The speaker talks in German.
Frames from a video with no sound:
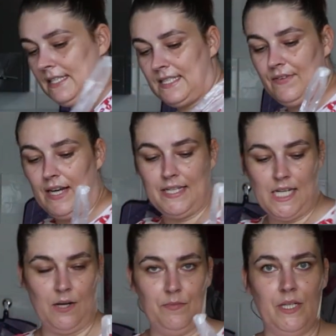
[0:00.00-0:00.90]
geht es
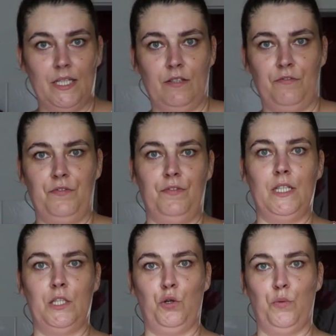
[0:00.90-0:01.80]
weiter mit
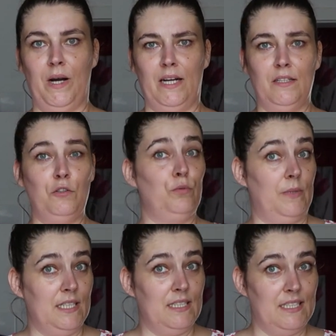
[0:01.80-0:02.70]
vier Tomaten.
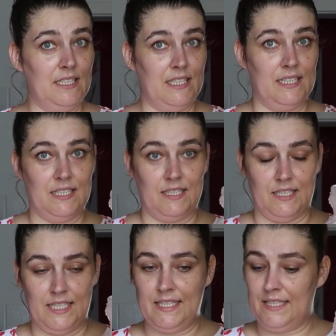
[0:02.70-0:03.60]
Tomaten sind jetzt
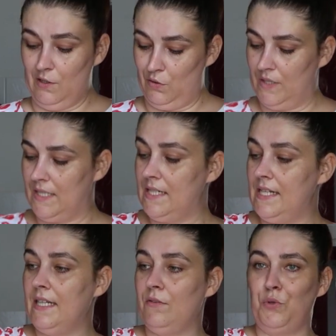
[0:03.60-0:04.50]
sehr, sehr
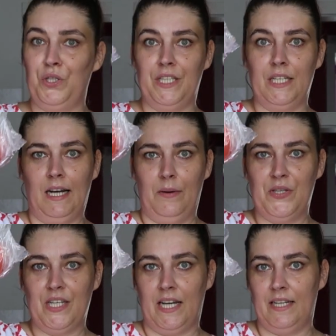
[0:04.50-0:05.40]
günstig und hier habe
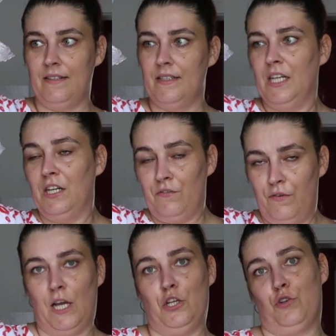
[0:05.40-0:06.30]
ich eine
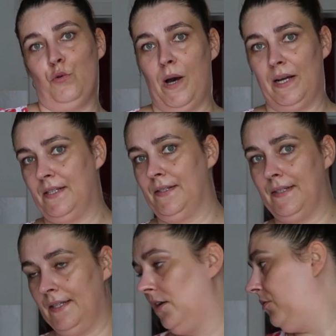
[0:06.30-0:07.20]
Fleischtomate,
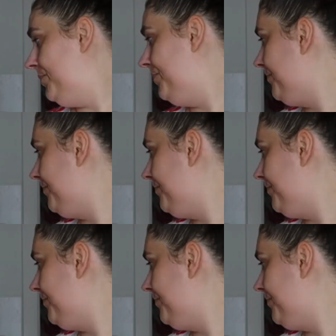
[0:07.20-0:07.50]
genau.